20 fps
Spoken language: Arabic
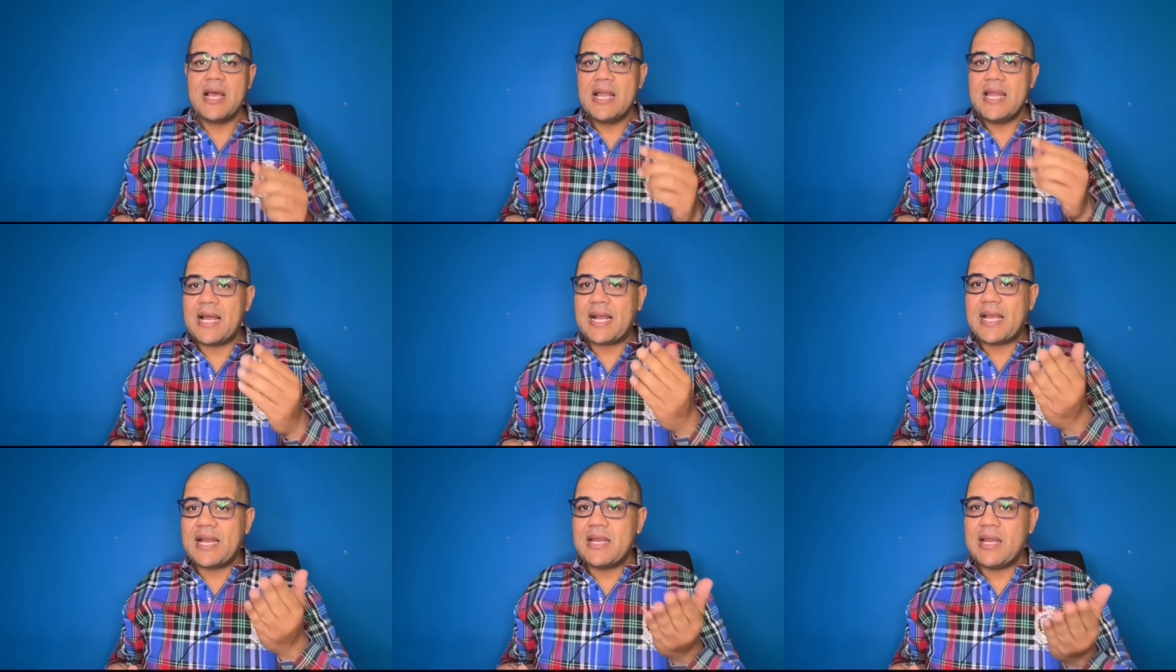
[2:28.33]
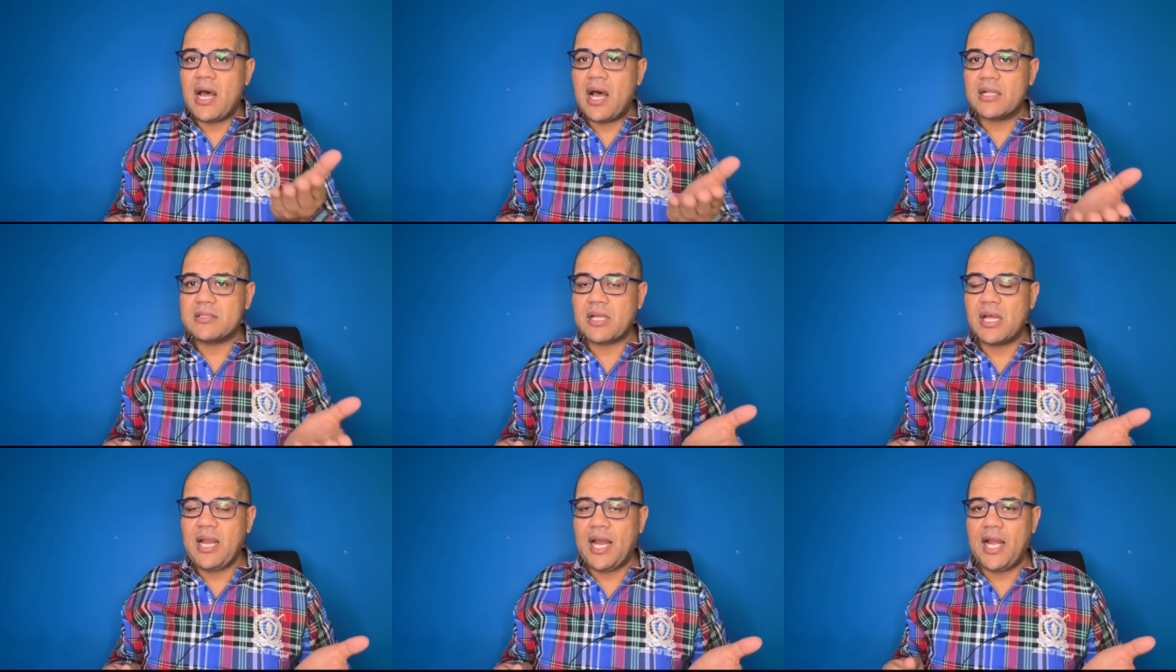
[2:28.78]
لكنها
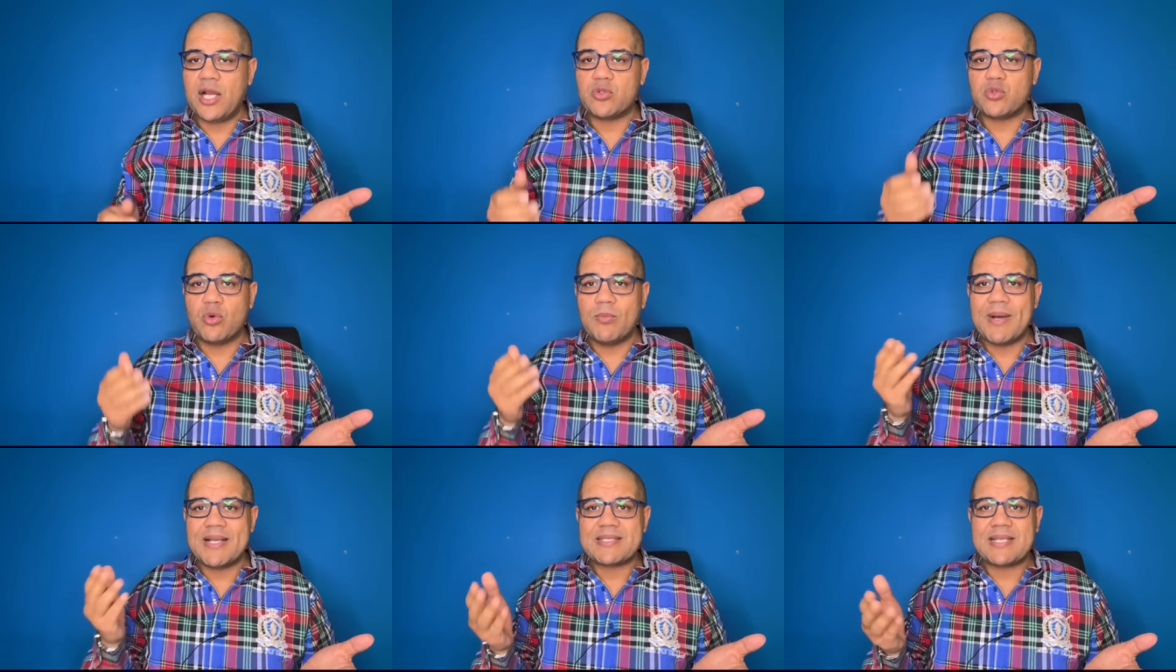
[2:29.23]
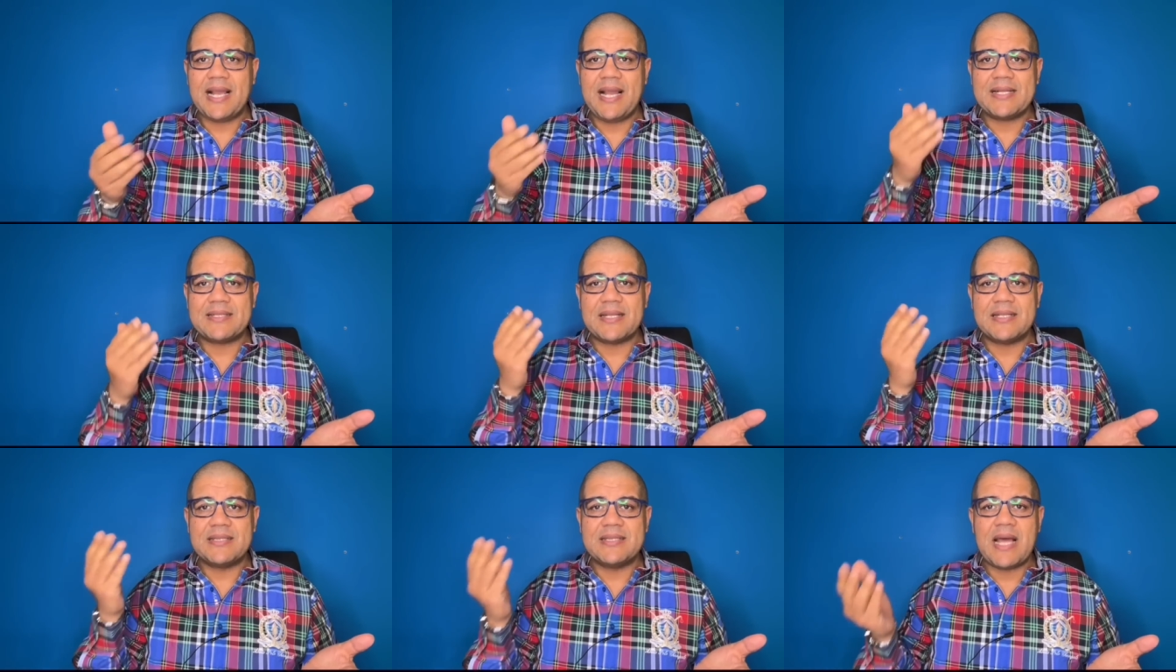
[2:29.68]
طلعت
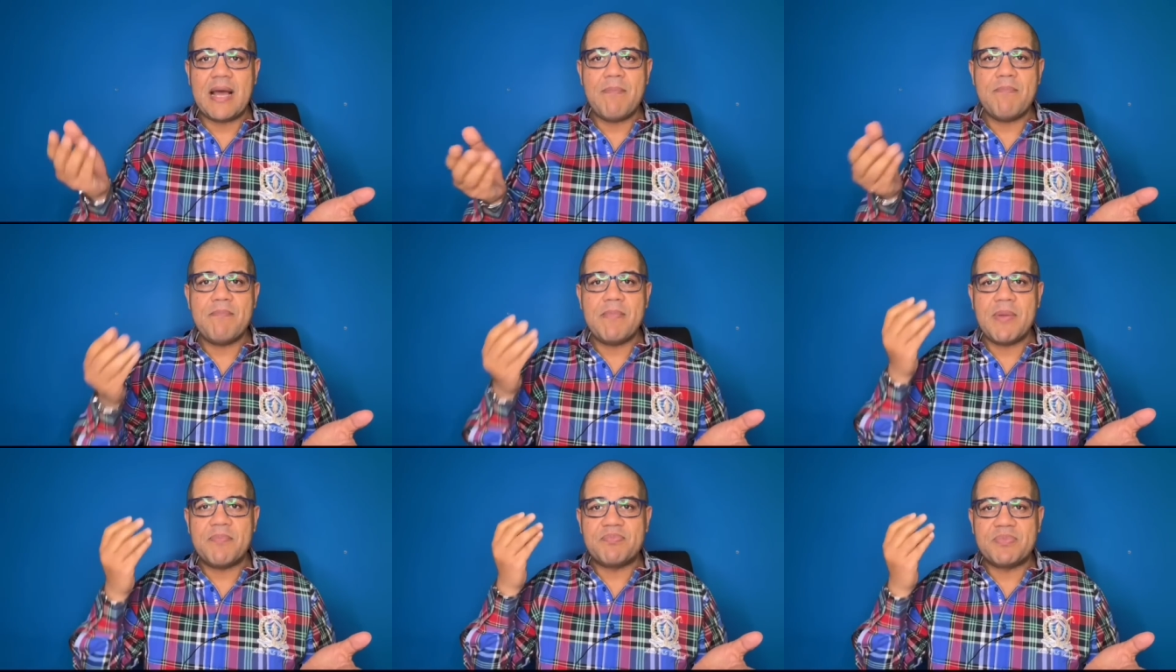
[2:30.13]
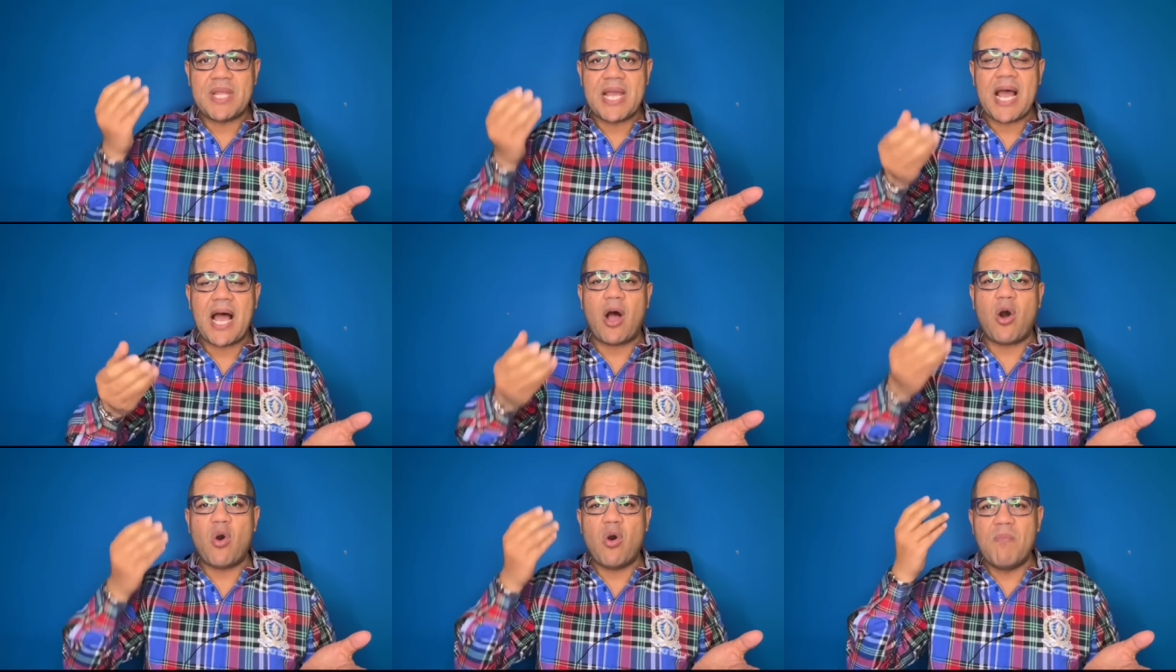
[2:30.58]
ومسحت الدم
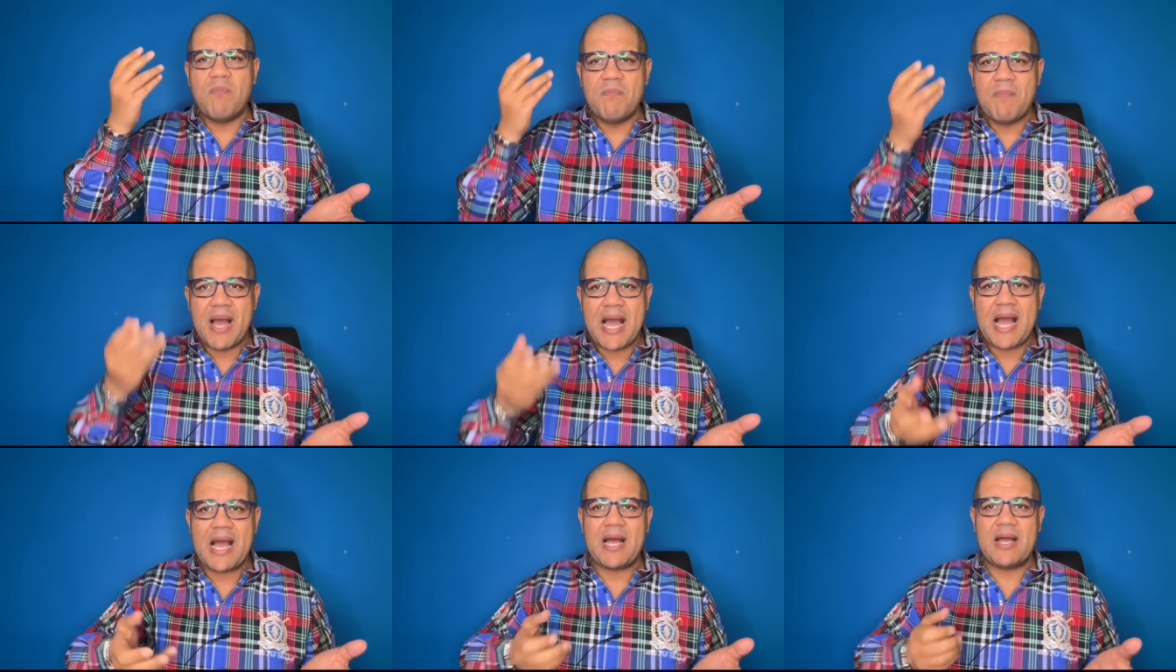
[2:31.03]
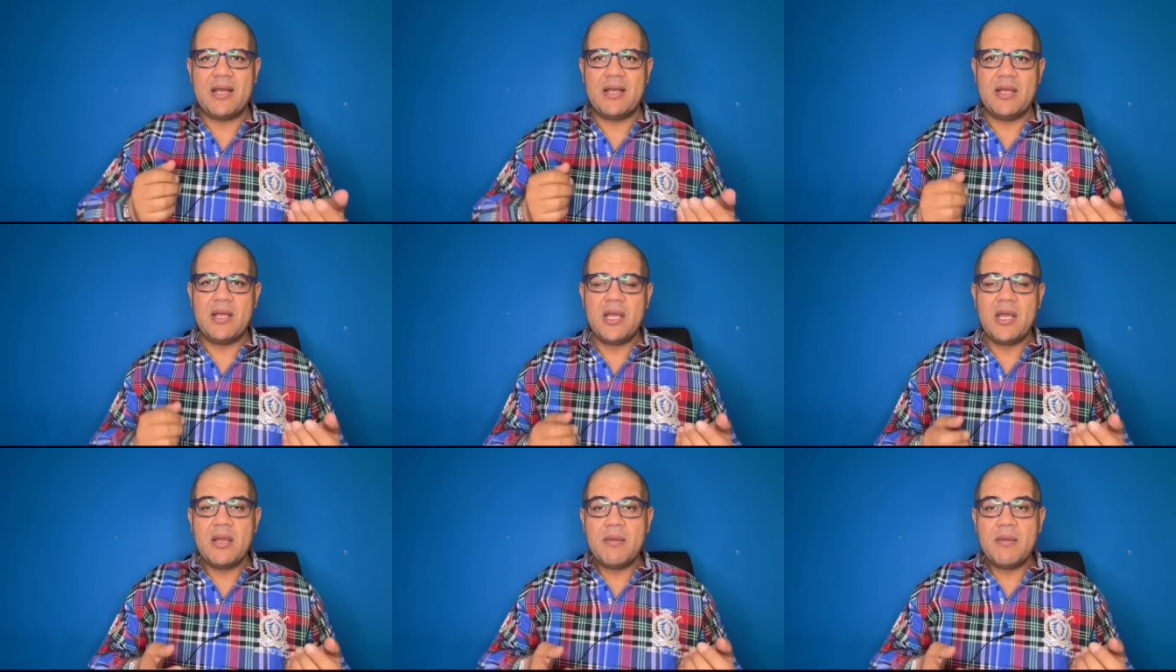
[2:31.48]
بتاع أمها